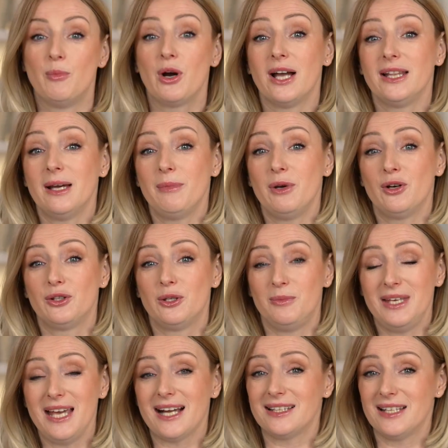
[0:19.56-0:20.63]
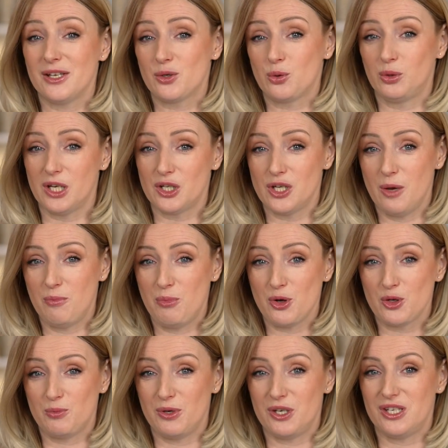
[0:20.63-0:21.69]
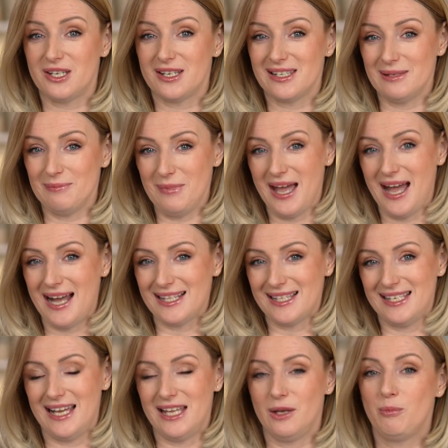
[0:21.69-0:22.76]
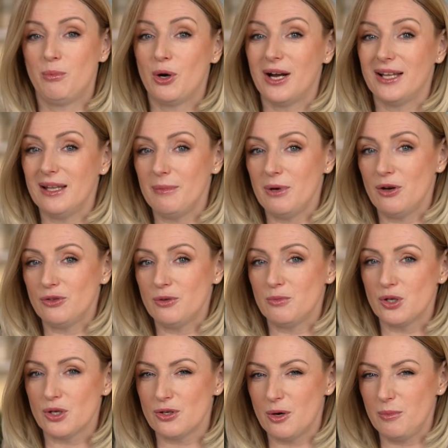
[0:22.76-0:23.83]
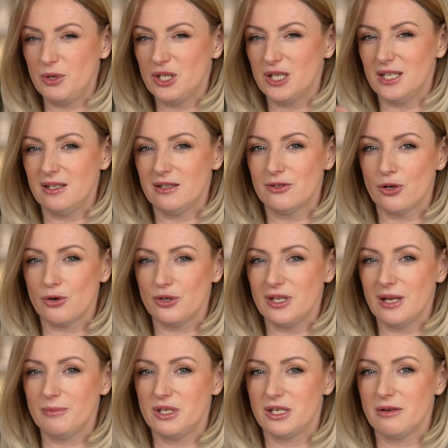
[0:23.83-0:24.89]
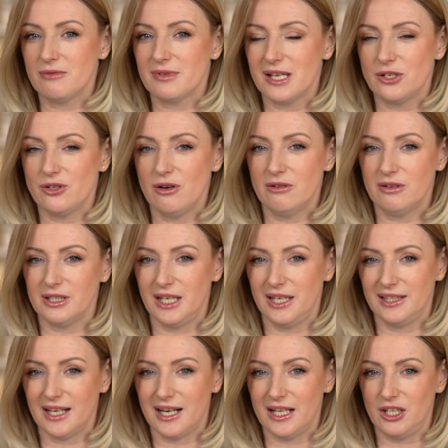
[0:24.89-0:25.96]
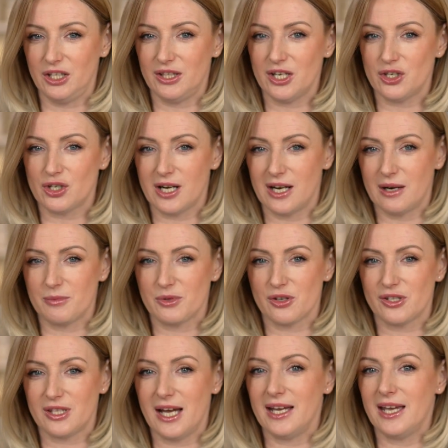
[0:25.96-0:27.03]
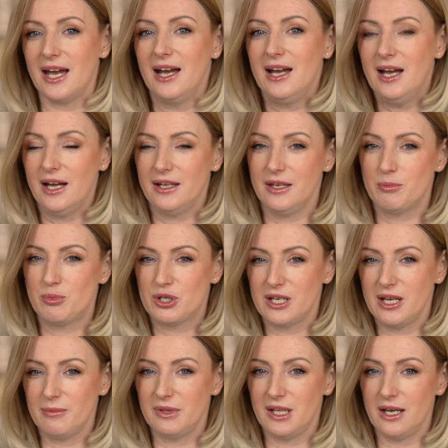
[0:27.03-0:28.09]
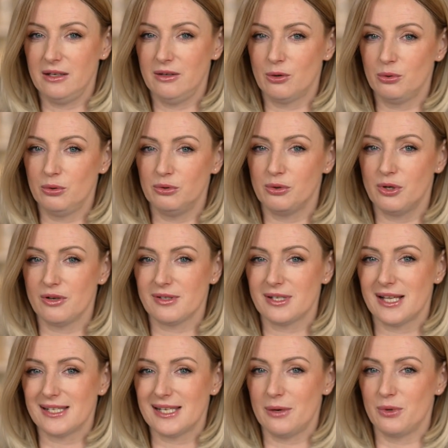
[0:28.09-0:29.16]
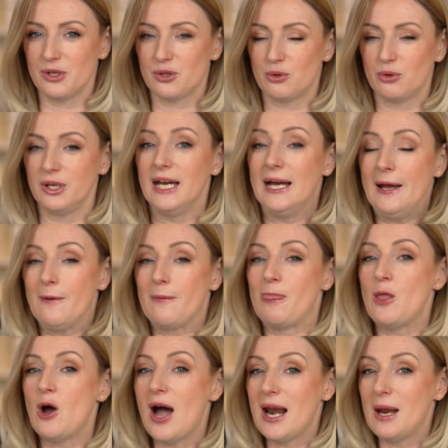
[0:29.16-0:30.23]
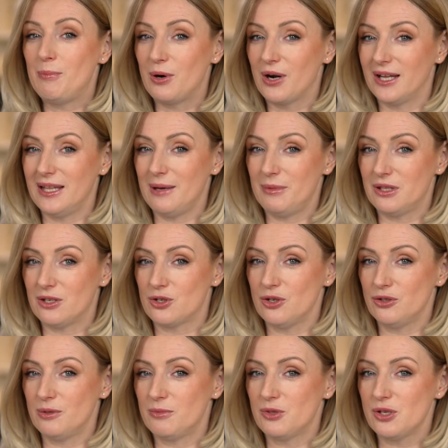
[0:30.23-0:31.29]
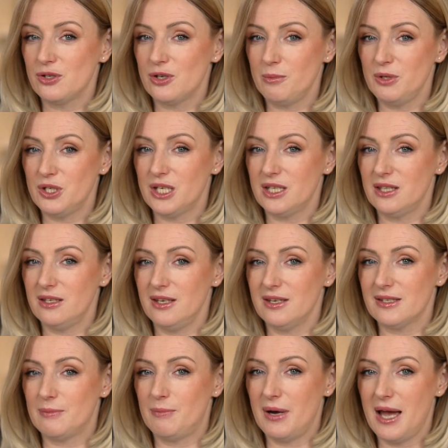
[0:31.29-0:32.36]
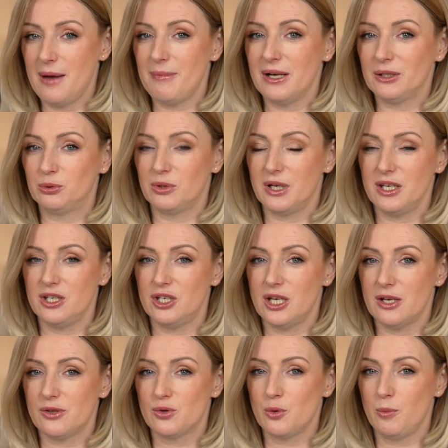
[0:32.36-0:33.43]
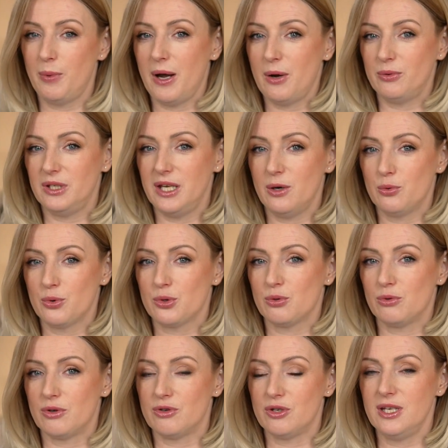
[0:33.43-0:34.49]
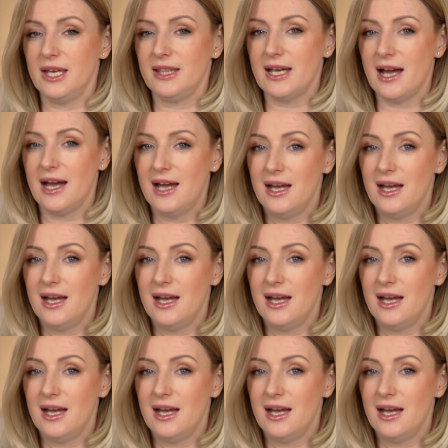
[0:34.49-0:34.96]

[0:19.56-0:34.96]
Pogadamy o tym, jak najskuteczniej pozbyć się zmechaceń, pogadamy o tym, co zrobić, kiedy coś nam się zaciągnie i taka niteczka nam zostaje nieprzyjemna i rujnująca cały strój. No no ale pogadamy też o tym, co zrobić, kiedy jest plama, której się zupełnie usunąć nie da